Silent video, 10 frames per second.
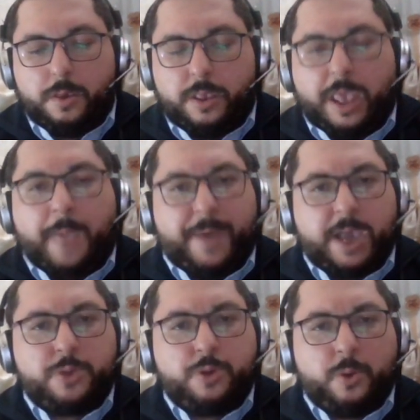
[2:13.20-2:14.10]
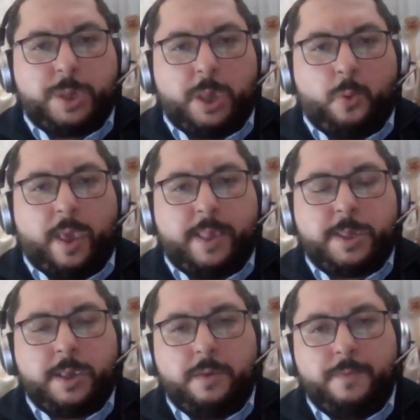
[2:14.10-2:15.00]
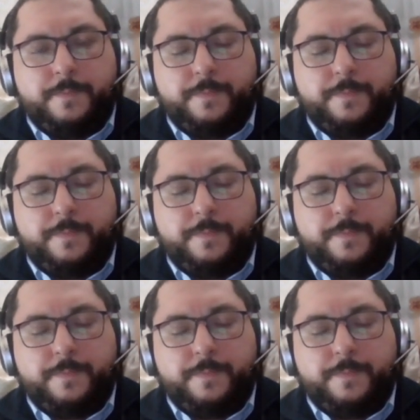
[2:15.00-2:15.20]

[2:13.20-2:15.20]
ne ha pagato le conseguenze